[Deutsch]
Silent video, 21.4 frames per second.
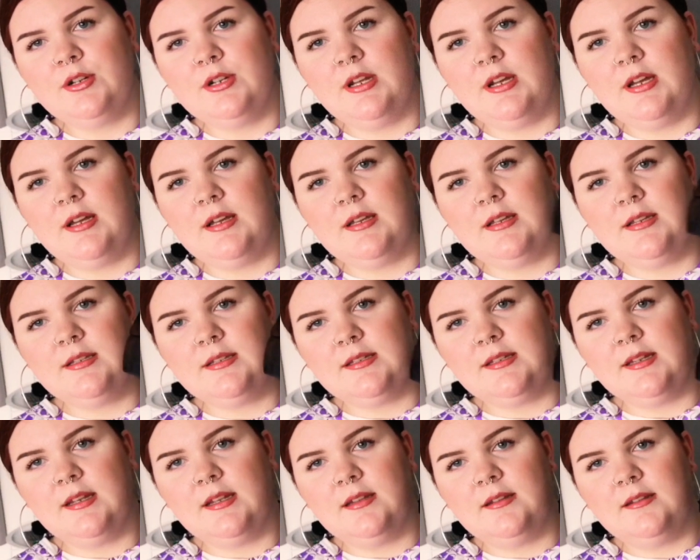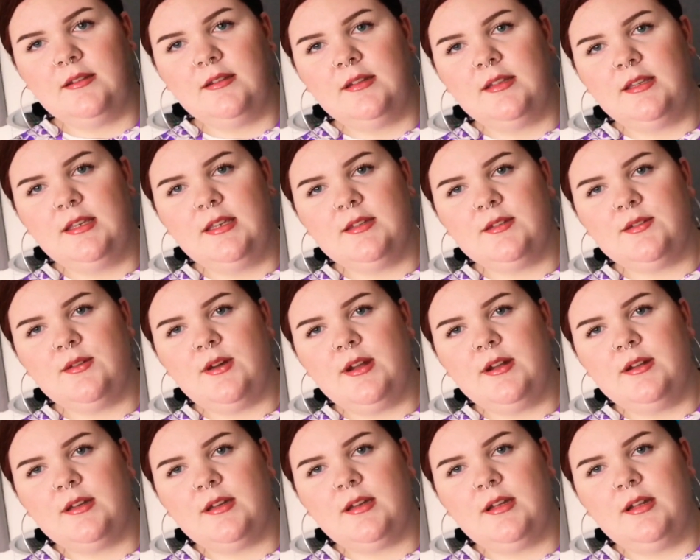da ist dann hier so
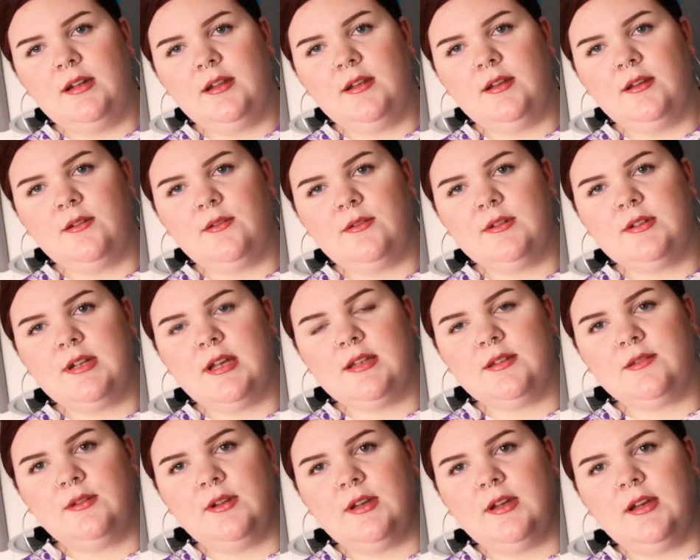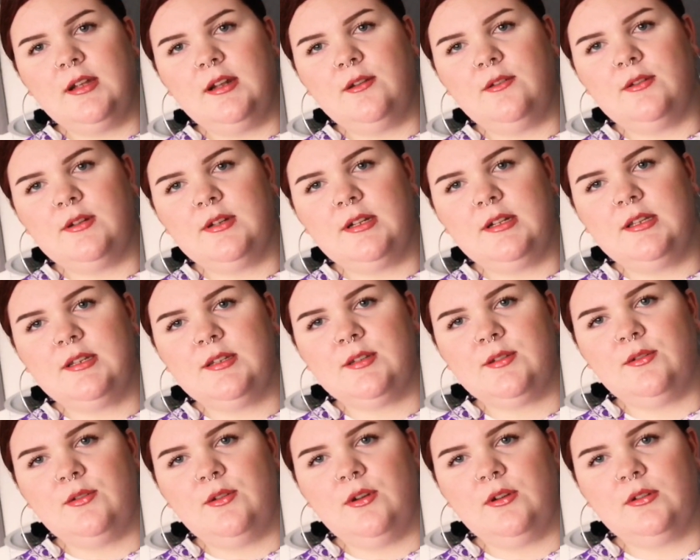eine Rille und da so eine Rille und dann hier
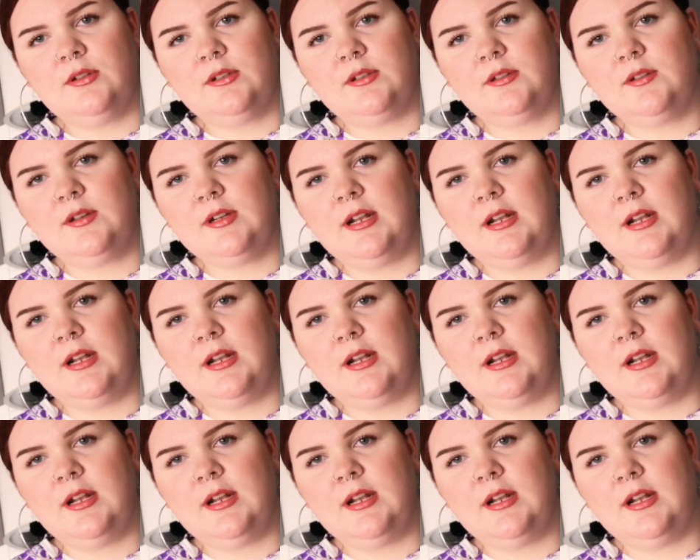so noch ein